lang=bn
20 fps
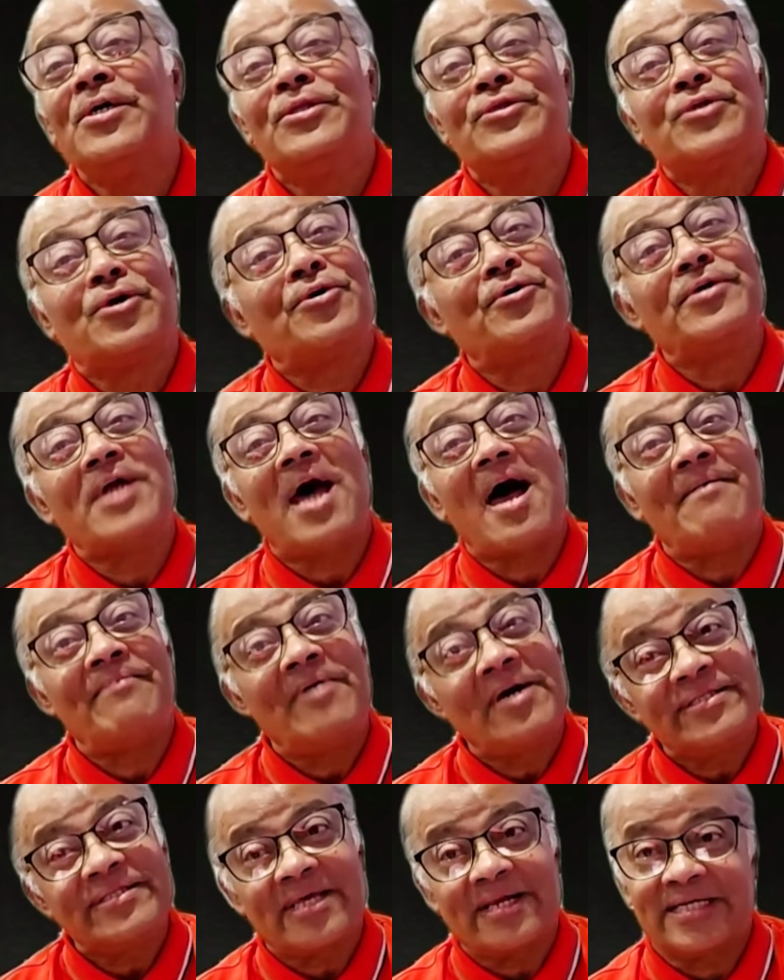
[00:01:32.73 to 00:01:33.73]
তখন
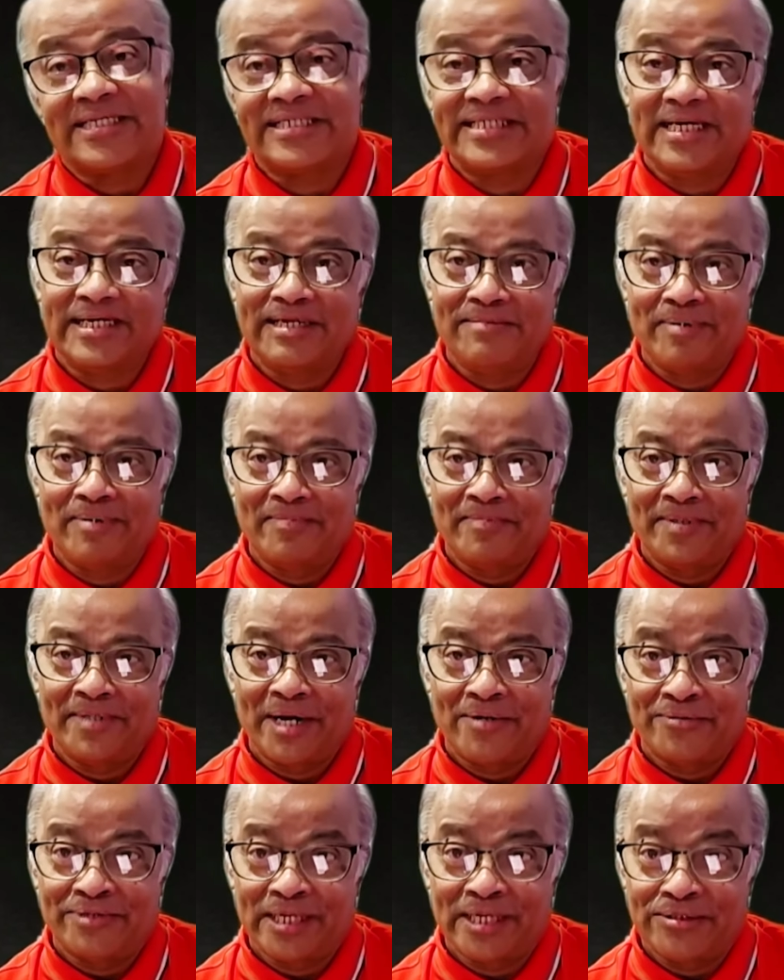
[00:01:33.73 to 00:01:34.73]
আবার তারা স্টেট ডিপার্টমেন্টের
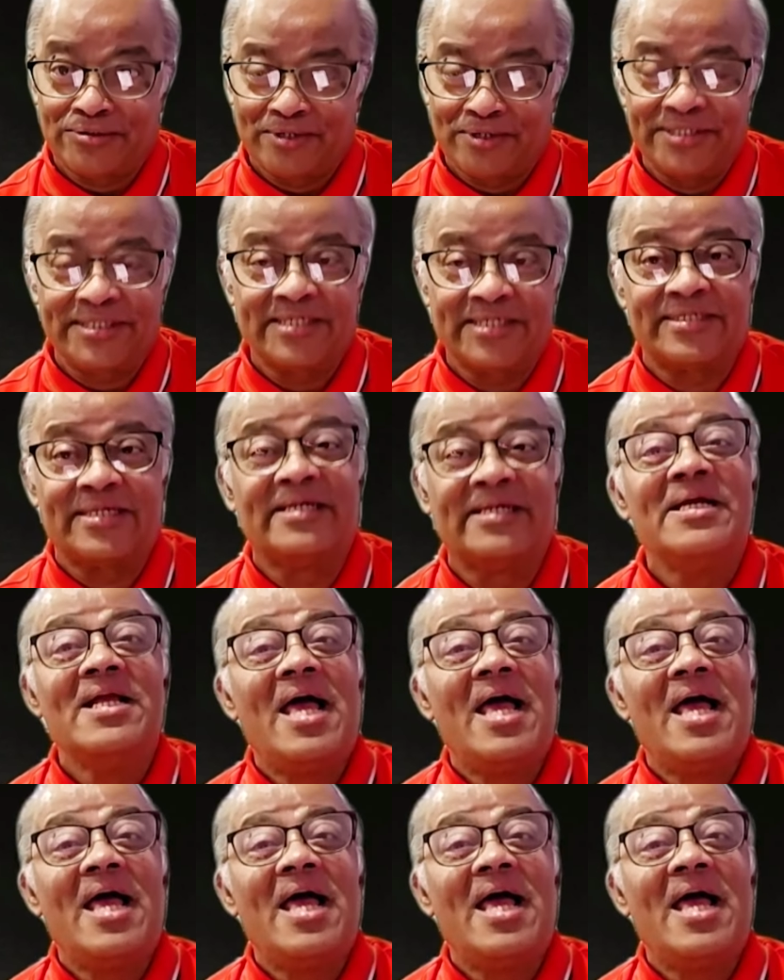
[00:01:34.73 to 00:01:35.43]
আওতায় চলে যেতেন